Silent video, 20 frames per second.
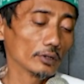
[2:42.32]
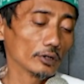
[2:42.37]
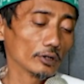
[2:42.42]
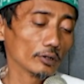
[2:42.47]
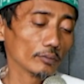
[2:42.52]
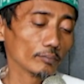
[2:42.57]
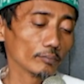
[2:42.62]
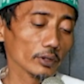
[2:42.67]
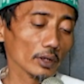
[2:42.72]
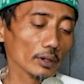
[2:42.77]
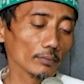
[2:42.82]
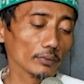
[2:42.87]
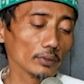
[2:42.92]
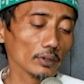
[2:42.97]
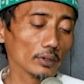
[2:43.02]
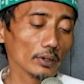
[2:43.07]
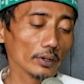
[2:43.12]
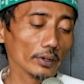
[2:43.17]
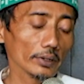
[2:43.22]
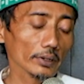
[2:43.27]

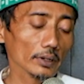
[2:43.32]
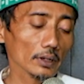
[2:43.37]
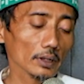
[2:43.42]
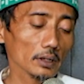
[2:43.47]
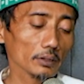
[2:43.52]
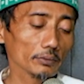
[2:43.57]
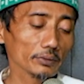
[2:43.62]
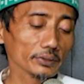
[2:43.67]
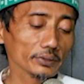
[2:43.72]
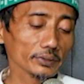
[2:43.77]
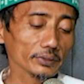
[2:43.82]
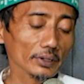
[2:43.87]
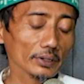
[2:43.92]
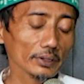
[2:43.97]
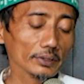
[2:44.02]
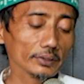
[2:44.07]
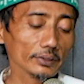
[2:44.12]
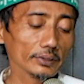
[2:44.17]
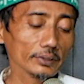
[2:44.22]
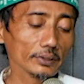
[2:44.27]
Bihamdillahi kalawan
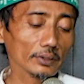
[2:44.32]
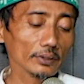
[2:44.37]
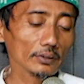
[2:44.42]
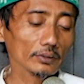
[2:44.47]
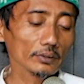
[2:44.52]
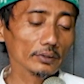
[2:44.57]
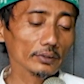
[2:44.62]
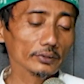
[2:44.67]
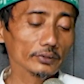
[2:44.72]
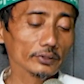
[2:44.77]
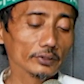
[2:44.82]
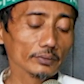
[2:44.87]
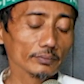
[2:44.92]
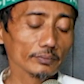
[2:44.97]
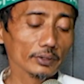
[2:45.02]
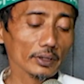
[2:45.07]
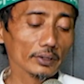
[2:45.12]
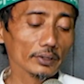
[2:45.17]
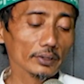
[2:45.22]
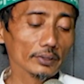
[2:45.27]
talini Allah
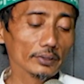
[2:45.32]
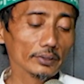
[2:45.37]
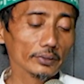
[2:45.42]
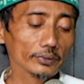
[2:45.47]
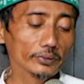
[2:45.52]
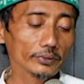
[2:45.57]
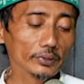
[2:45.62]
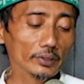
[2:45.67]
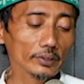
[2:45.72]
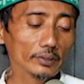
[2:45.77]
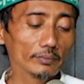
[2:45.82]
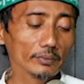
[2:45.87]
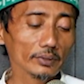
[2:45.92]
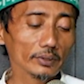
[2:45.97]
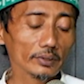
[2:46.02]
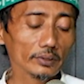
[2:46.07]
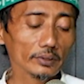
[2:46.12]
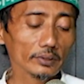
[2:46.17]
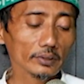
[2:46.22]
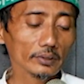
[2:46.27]
jami'an hada
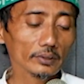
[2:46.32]
sekamiannya